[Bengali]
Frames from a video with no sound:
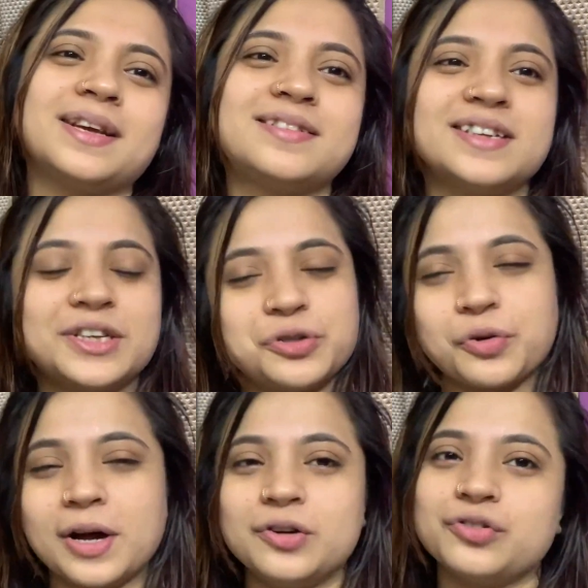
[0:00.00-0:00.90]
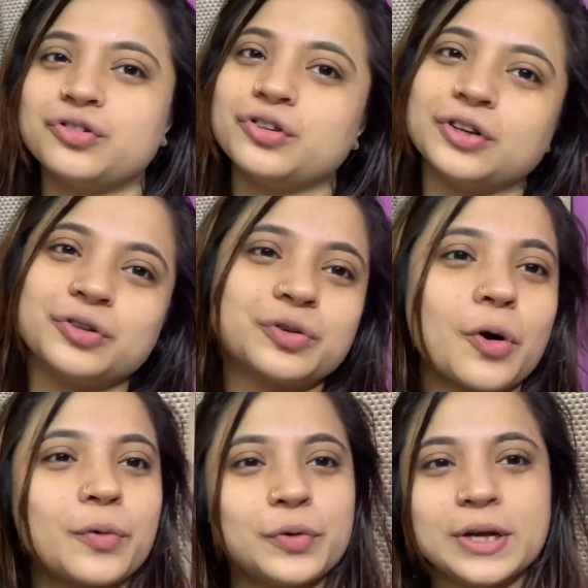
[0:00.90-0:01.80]
চিকেন ঢোকানোর জন্য কিন্তু
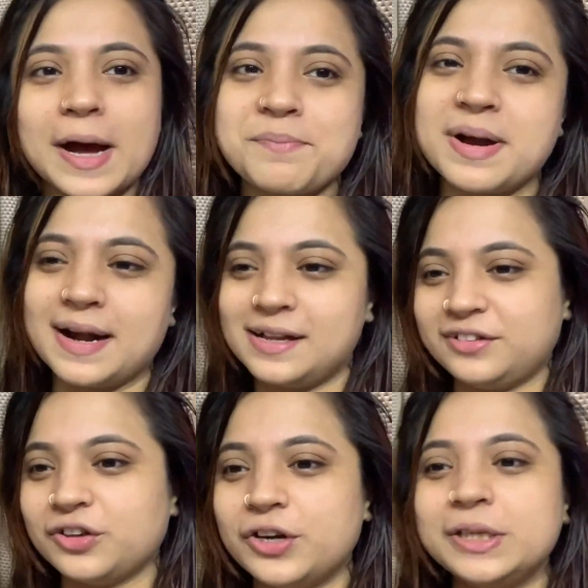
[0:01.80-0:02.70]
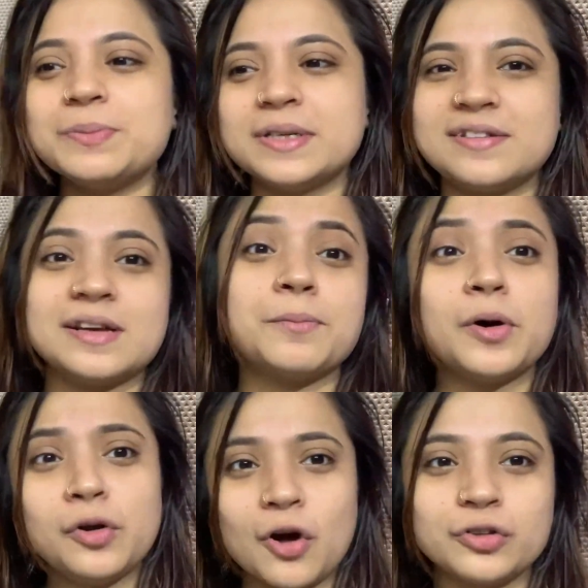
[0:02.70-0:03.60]
কখনোই আম্মা রাজি হয়নি বাট
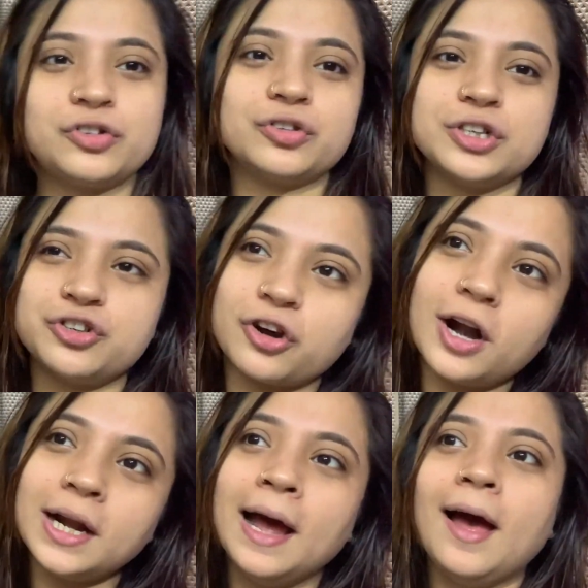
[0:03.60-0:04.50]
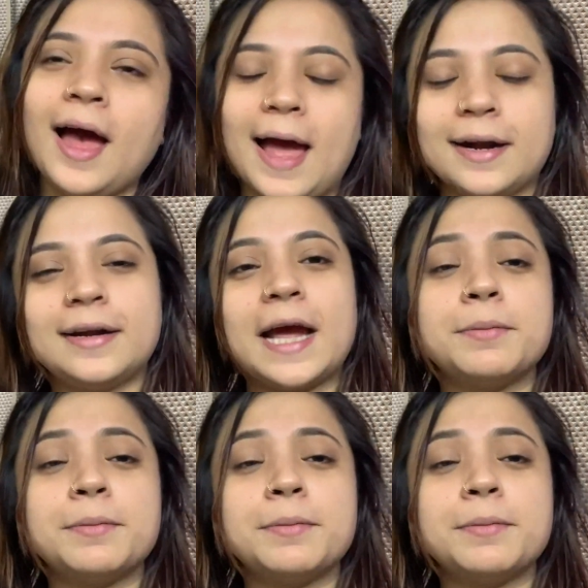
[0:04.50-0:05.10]
সামাও লং স্টোরি শর্ট একটা টাইমের